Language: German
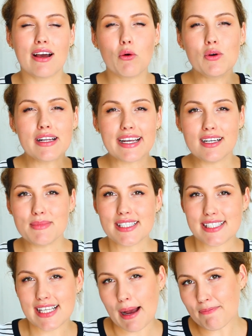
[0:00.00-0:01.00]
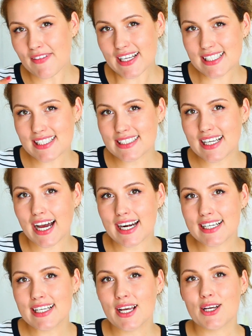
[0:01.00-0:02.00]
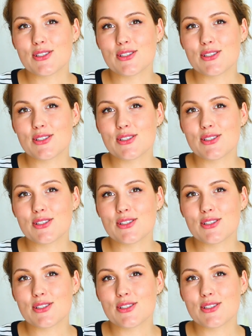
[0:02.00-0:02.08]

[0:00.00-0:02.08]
unregelmäßig abwechseln kann,